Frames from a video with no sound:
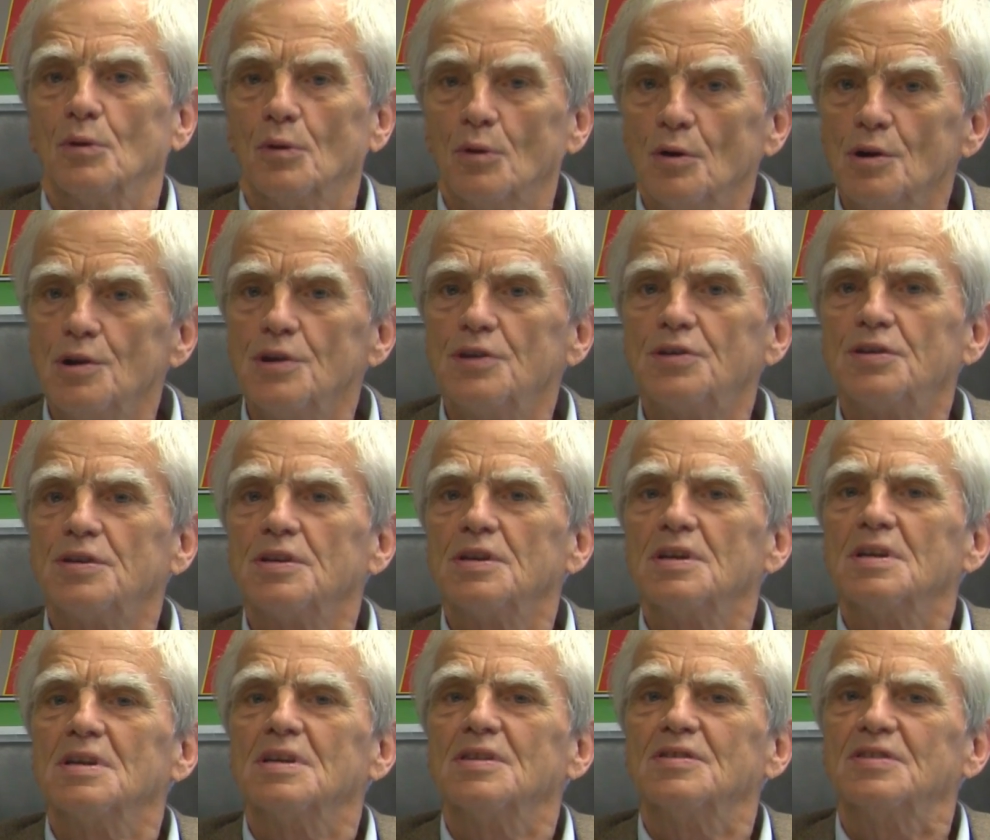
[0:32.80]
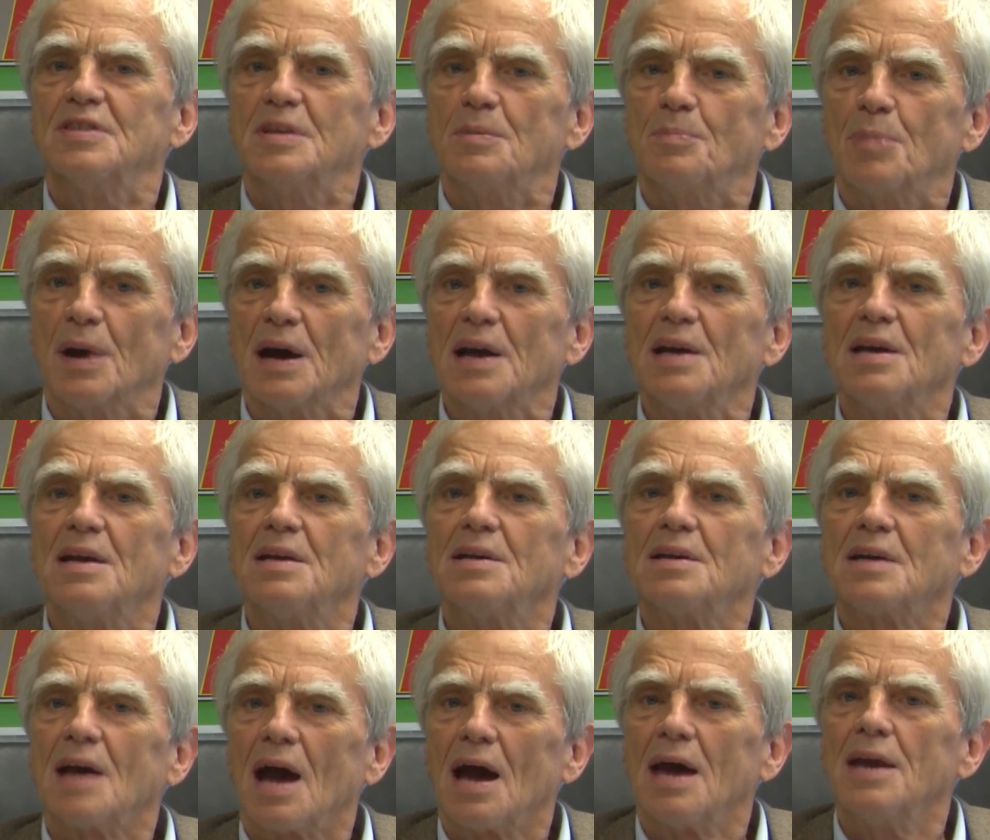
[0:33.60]
Und sie
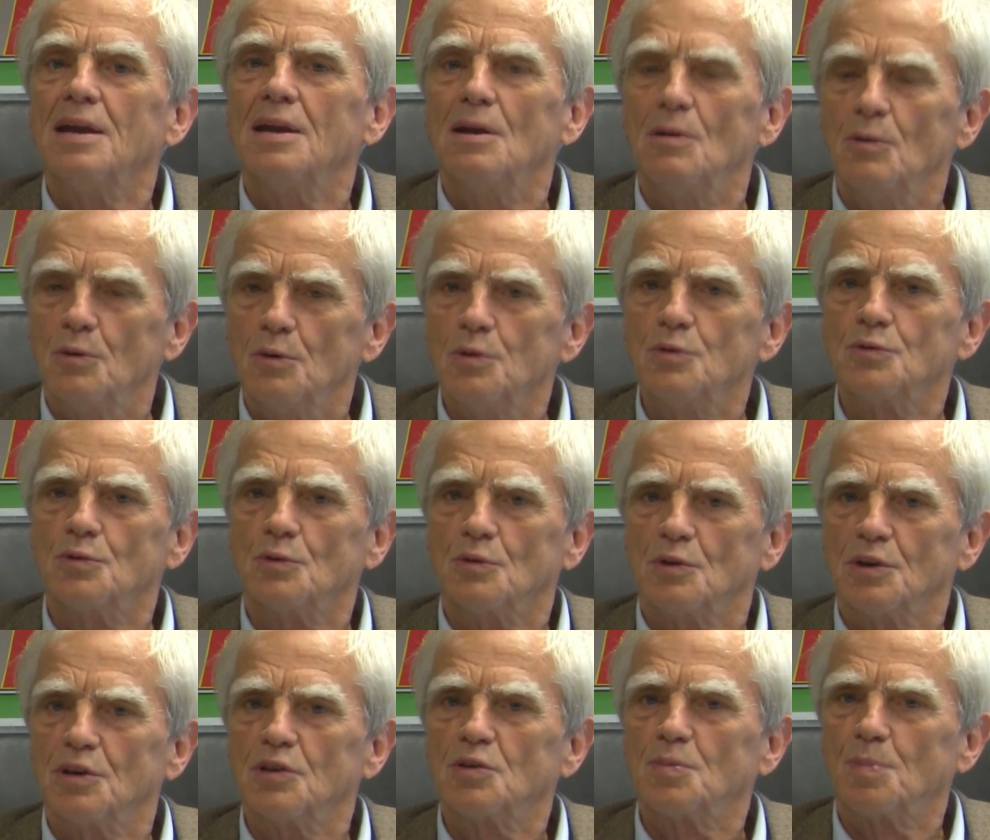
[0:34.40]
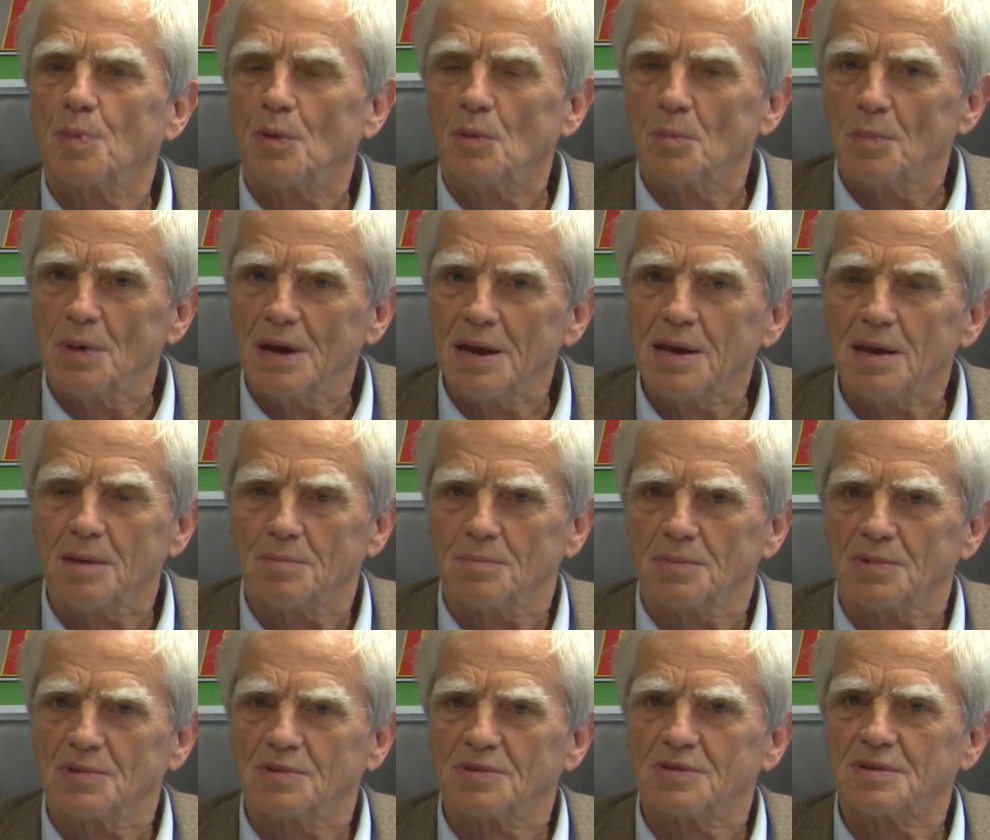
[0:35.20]
bringen keine Lösung des
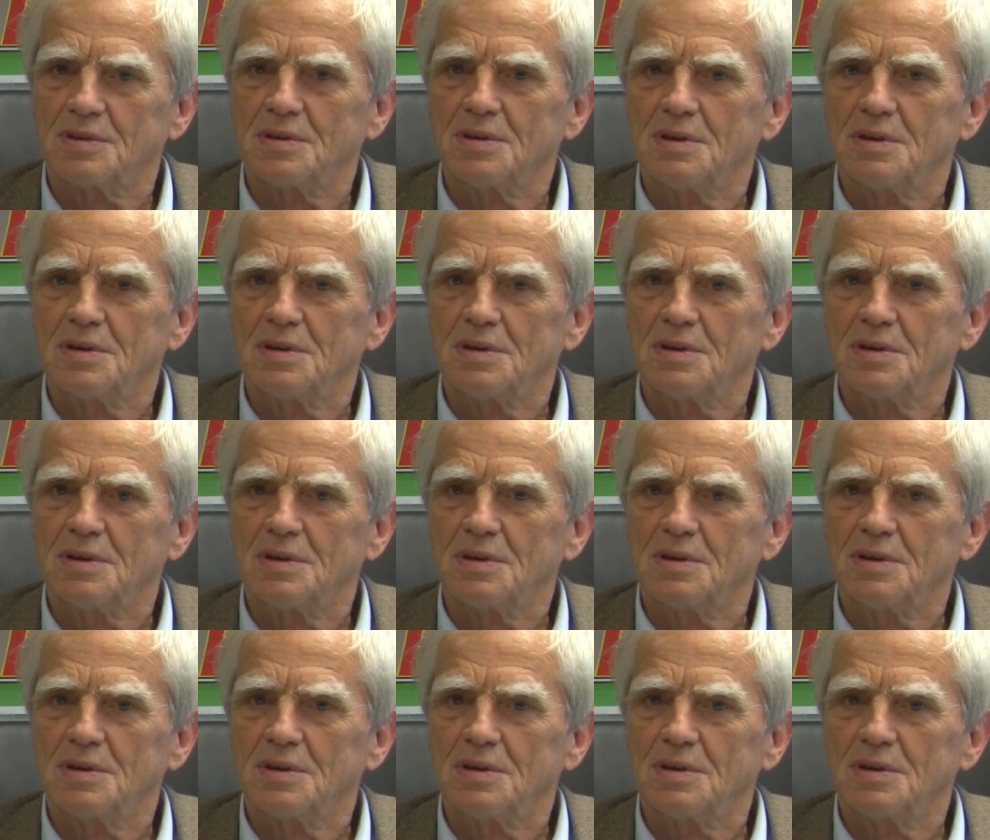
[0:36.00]
Problems.